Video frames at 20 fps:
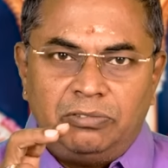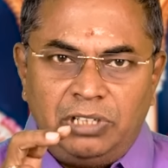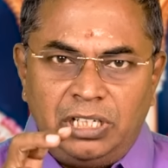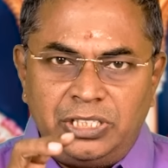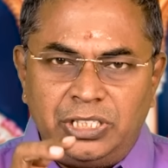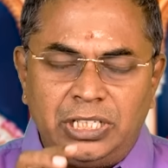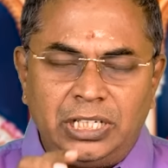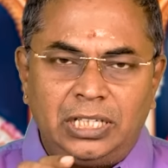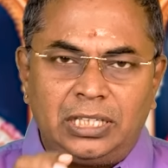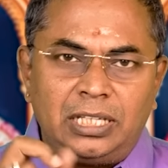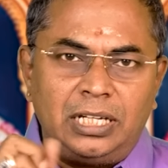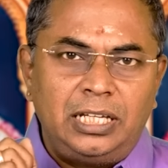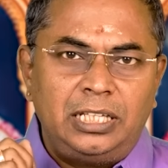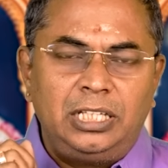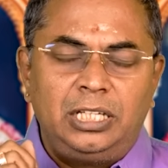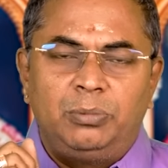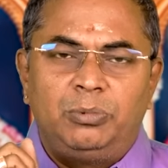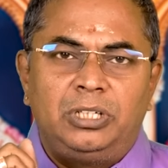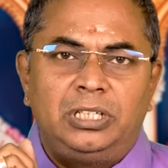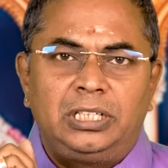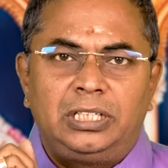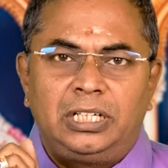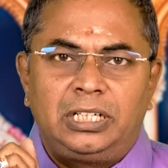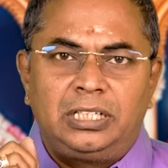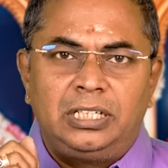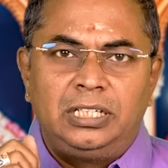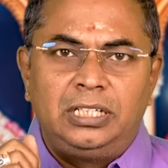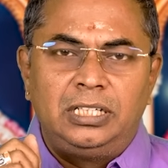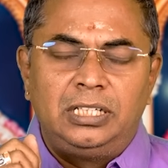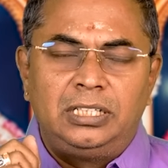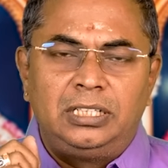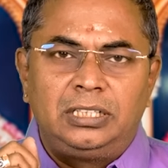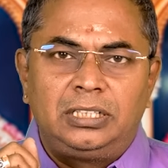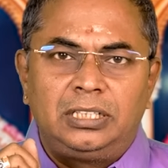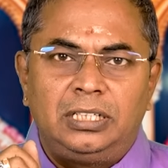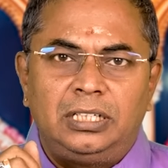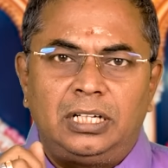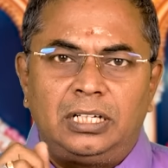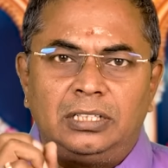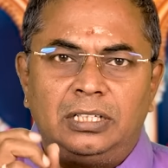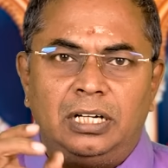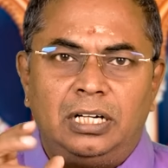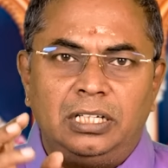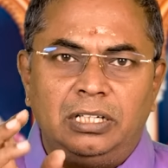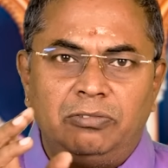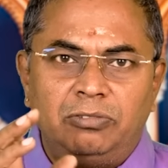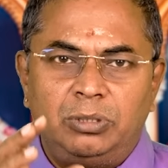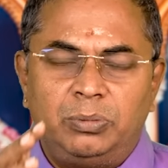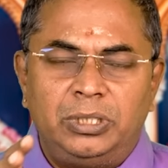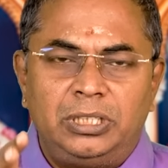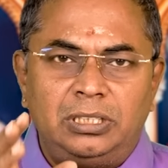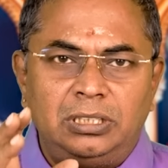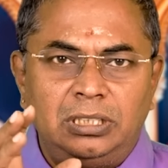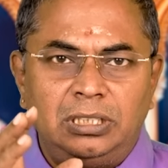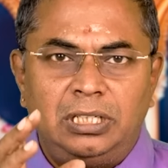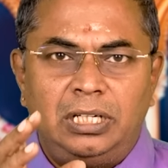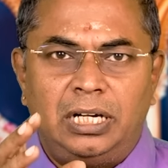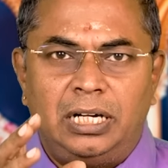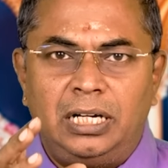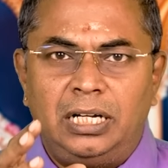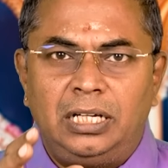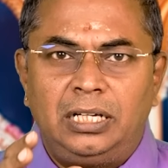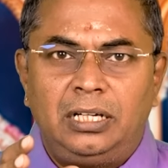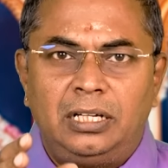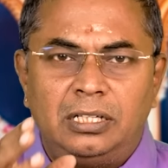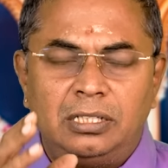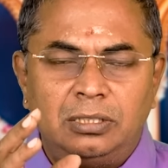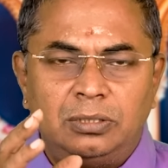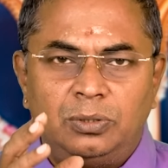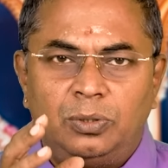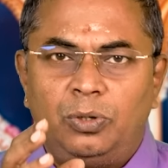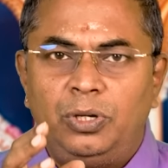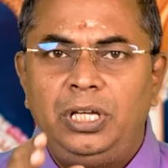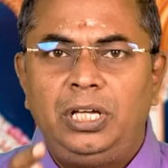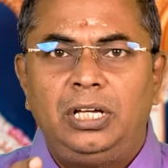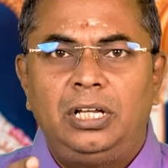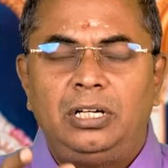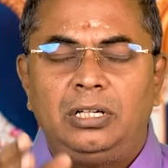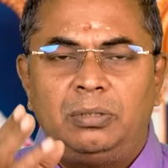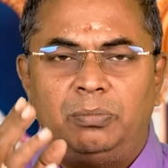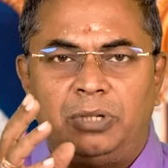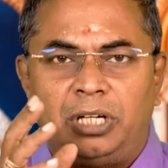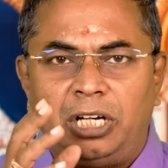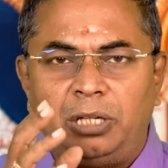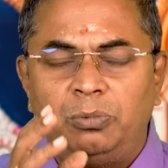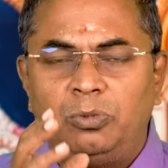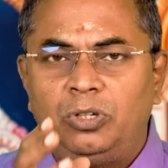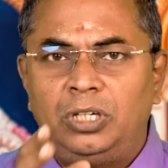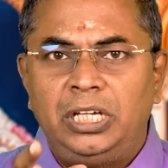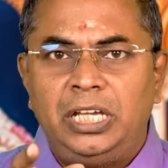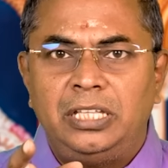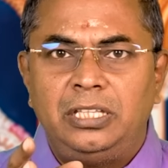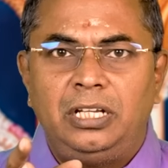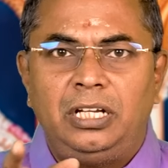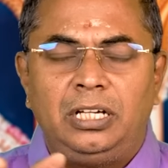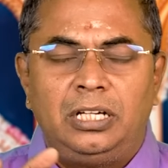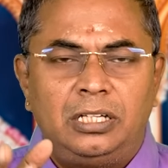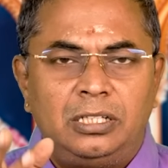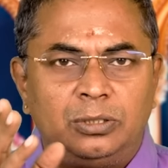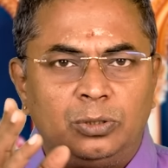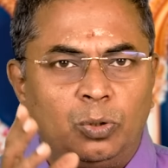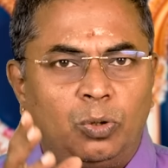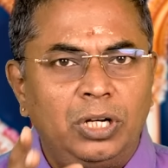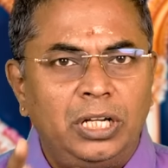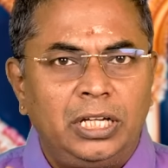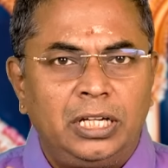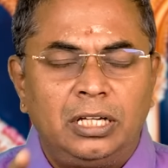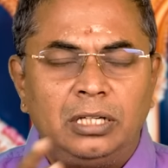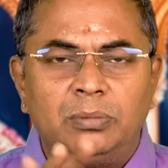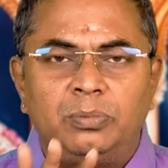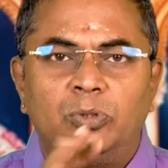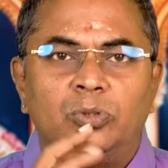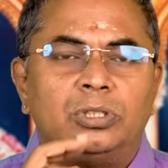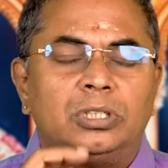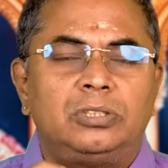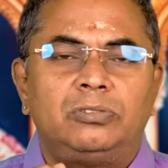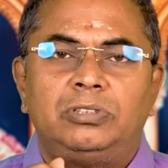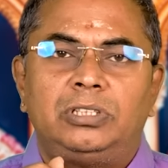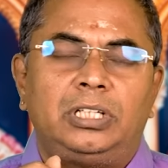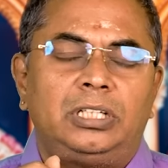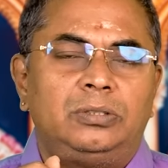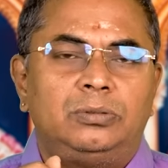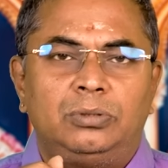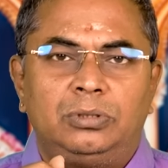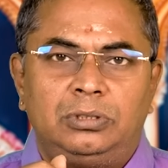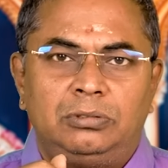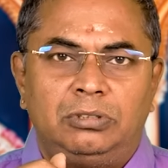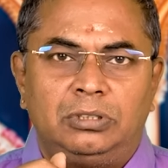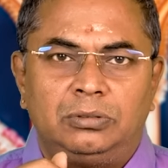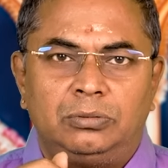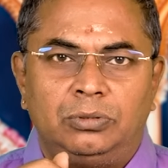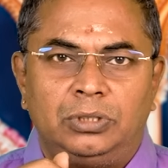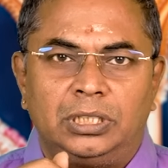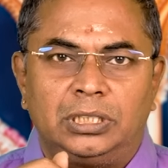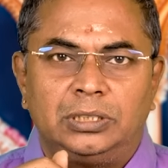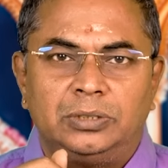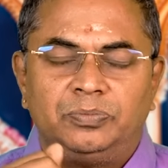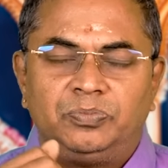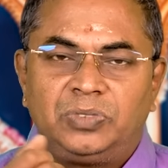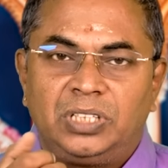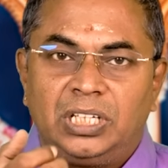விருச்சிகத்தில் அதிகமான கிரகங்கள் இருக்குங்கிறனாலேயே விபத்து கண்டங்கள் நோய்கள் மறைமுக எதிரிகள் தொல்லைகள் போன்றவற்றை கொடுத்து விடக்கூடியது